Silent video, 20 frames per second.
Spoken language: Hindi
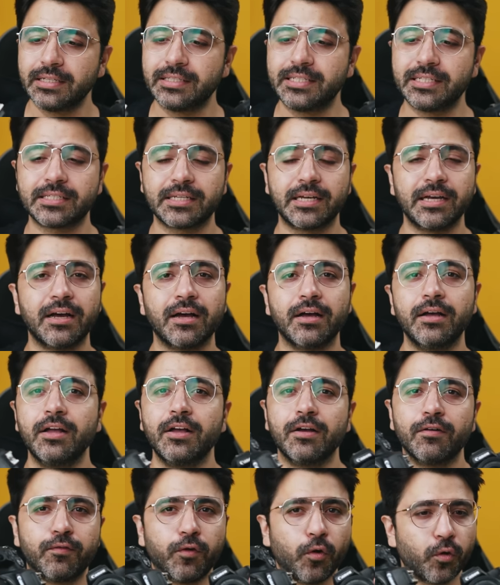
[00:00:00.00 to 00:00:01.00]
जिसका
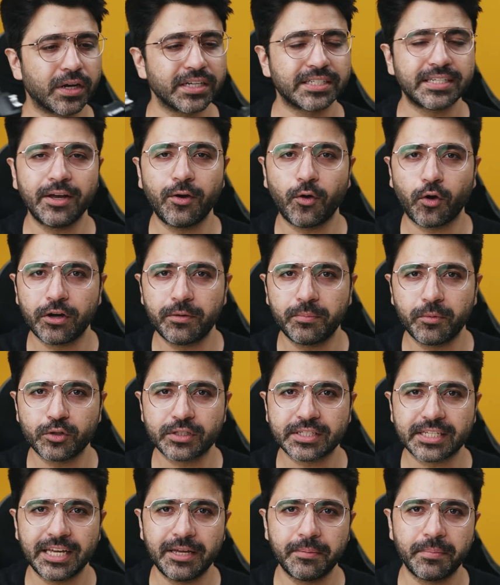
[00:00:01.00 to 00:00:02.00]
फोकसिंग
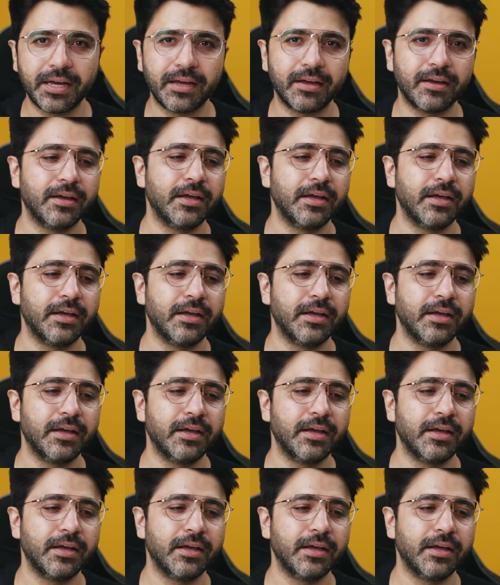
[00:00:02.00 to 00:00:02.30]
ऑलमोस्ट सेम है